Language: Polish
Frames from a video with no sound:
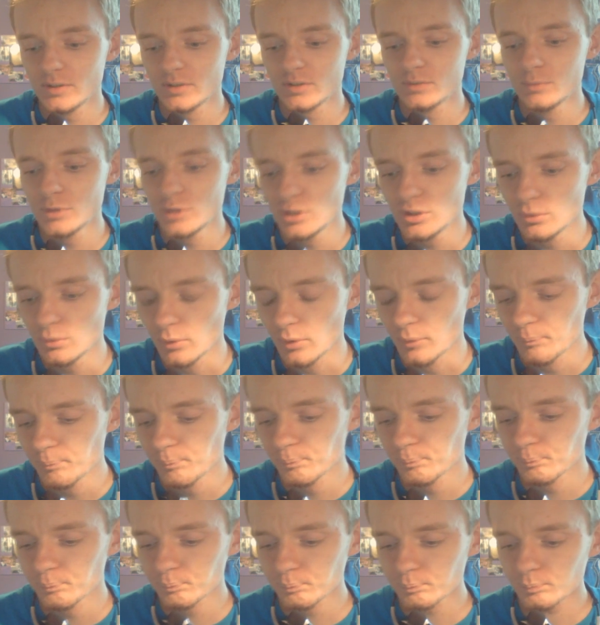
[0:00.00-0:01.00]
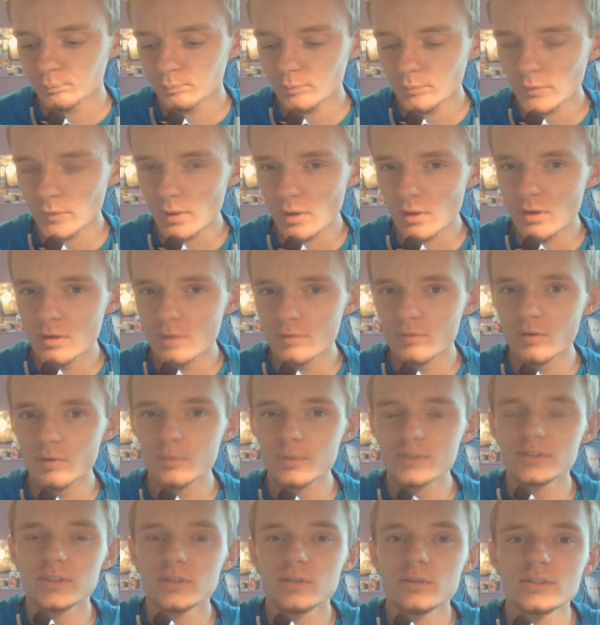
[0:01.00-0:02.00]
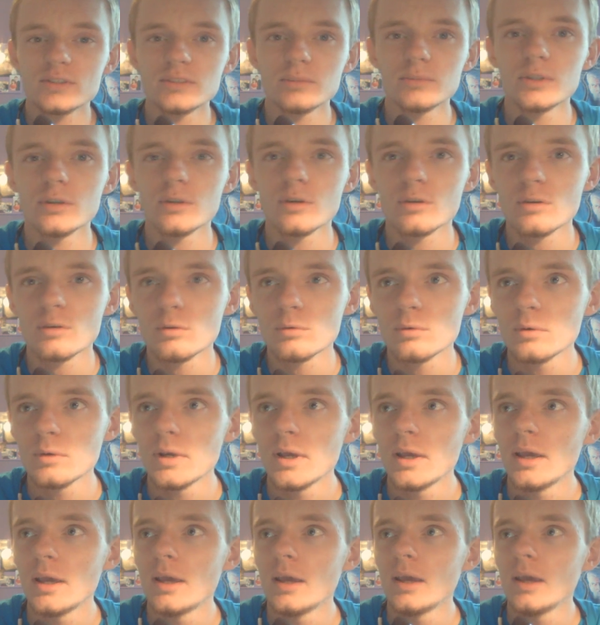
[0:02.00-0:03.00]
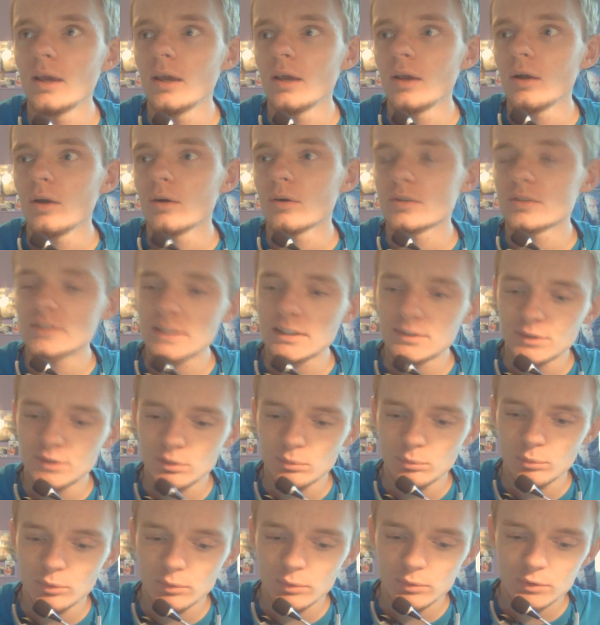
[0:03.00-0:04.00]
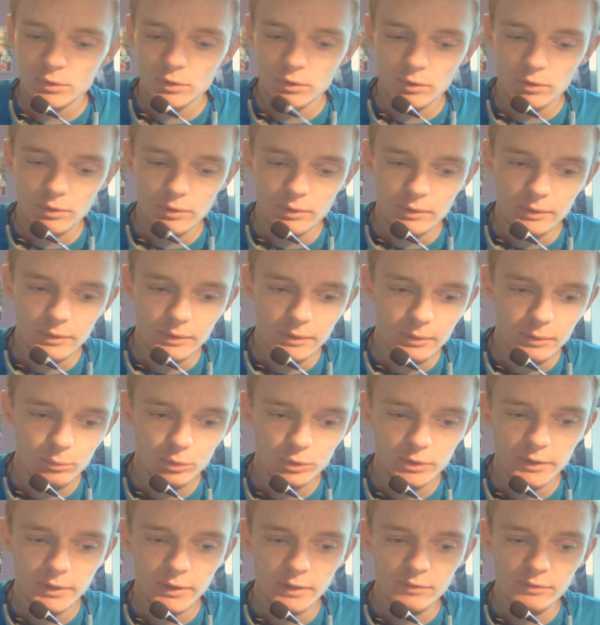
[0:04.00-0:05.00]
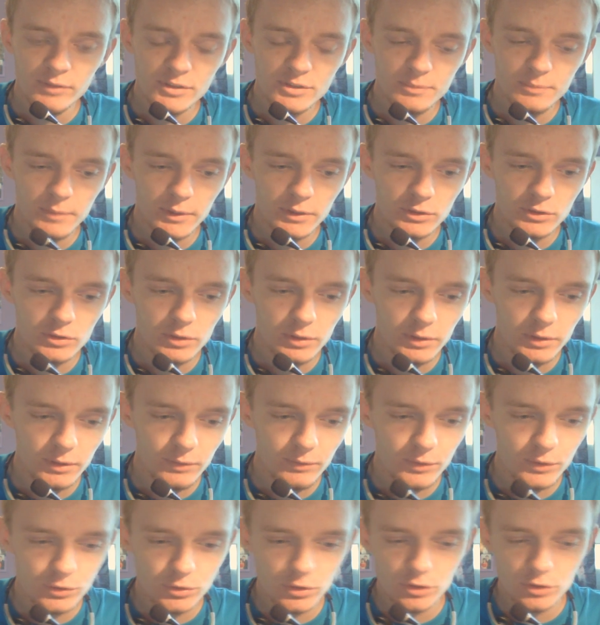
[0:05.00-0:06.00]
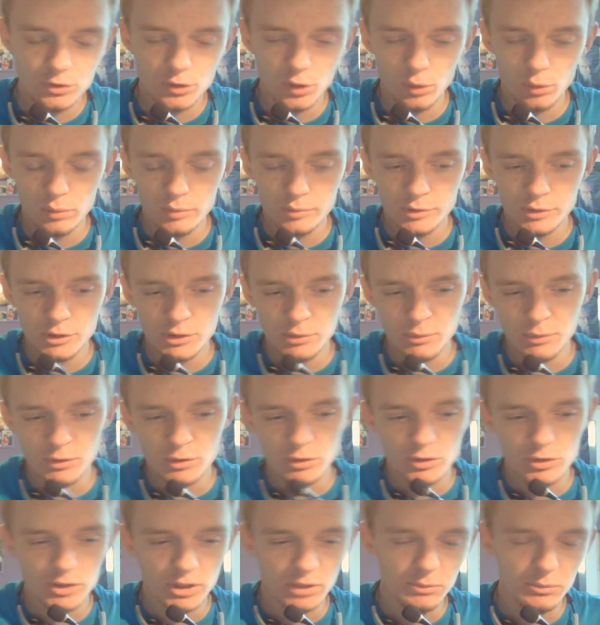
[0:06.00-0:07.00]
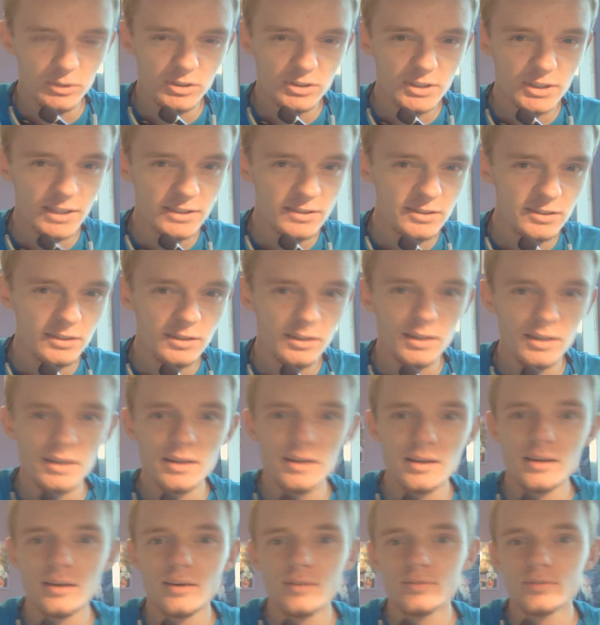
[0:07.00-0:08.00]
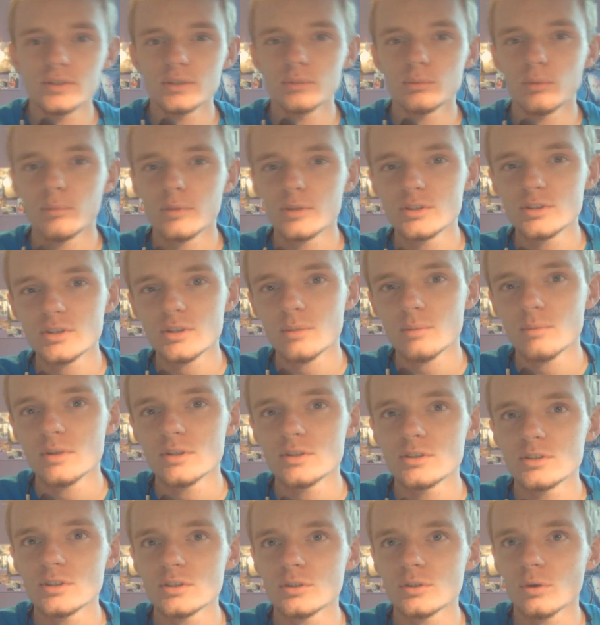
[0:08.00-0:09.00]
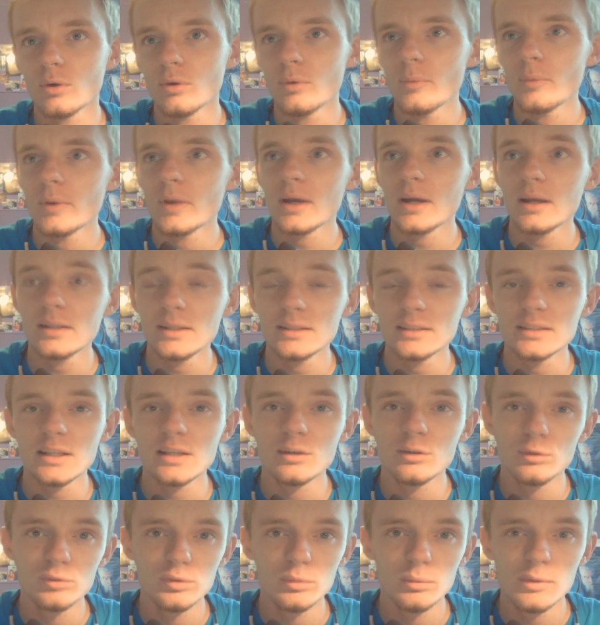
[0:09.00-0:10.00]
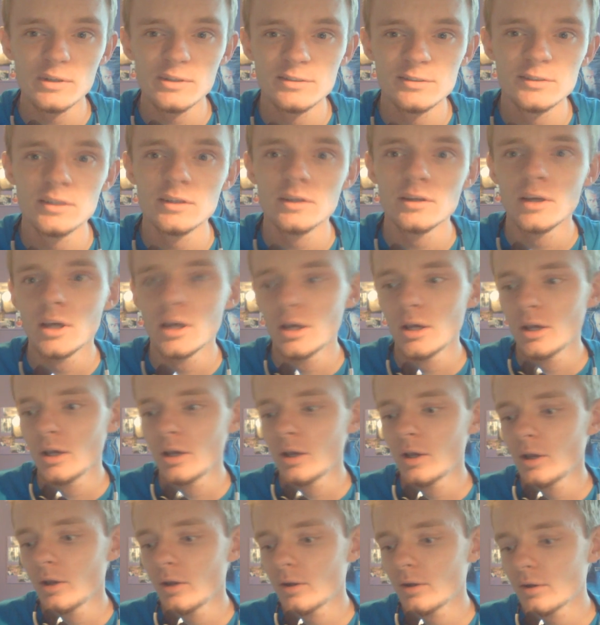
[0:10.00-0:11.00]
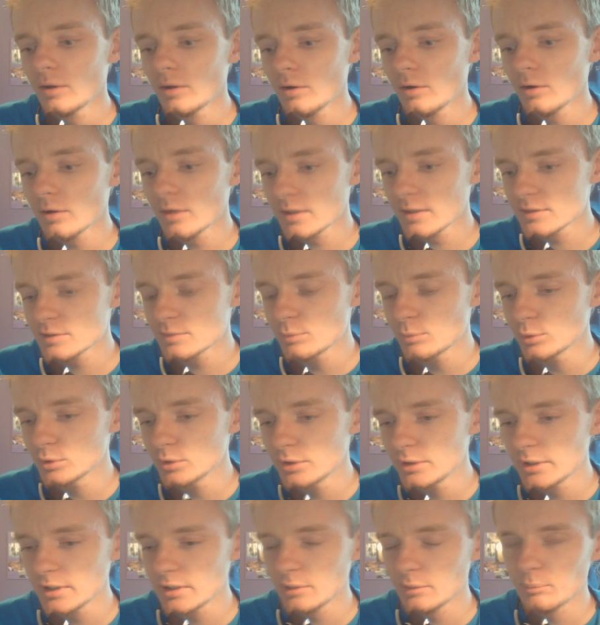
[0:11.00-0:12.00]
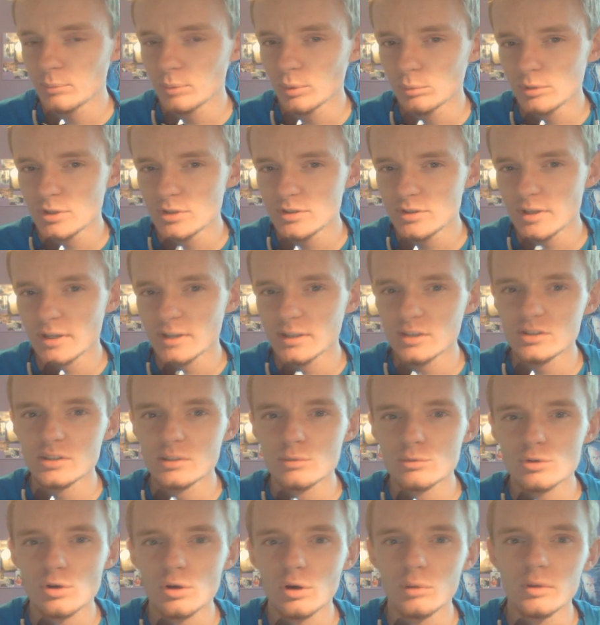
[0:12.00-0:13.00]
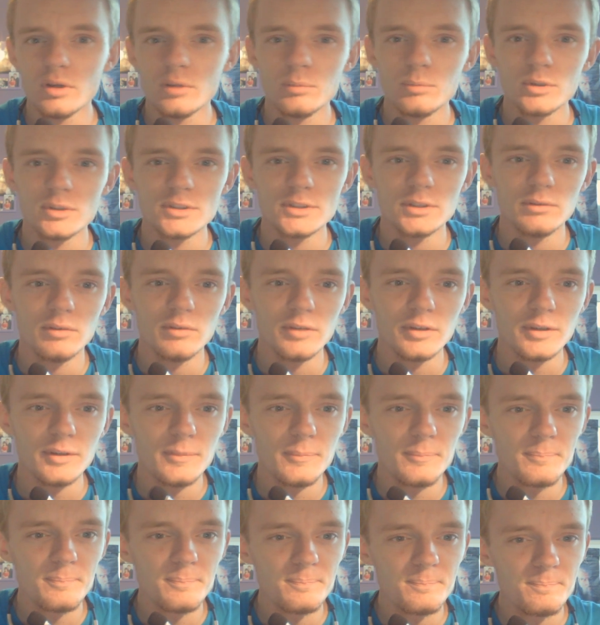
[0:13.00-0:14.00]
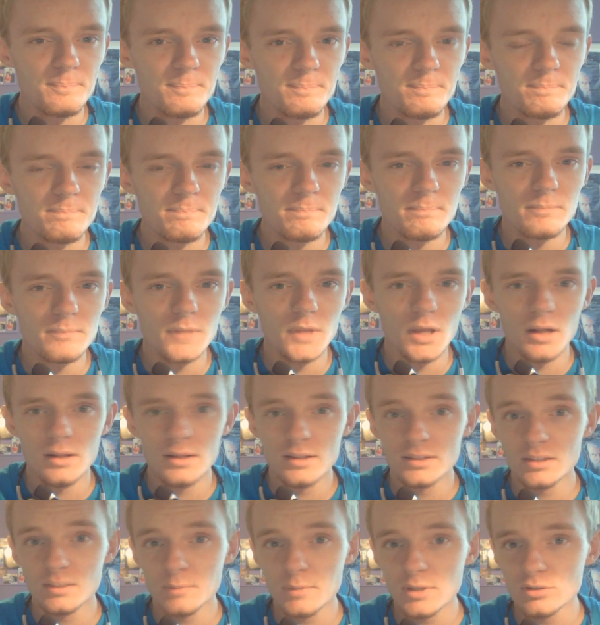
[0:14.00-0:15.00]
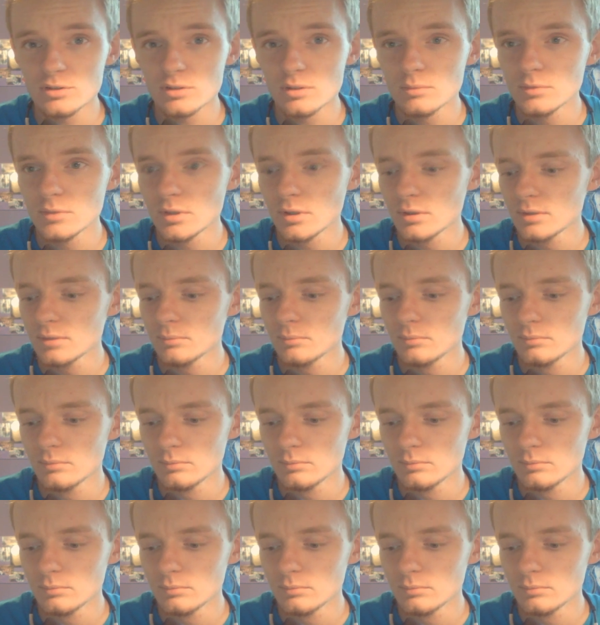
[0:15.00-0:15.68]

się zmieniło wobec tego z tamtego roku. Ostatnio było to budynek Wyspy, czyli Wyższej Szkoły Przedsiębiorczości i Administracji, a w tym momencie będzie to hala targów lubelskich oraz budynek pobliski jakiejś tam szkoły podstawowej. Mm, ale zapraszam no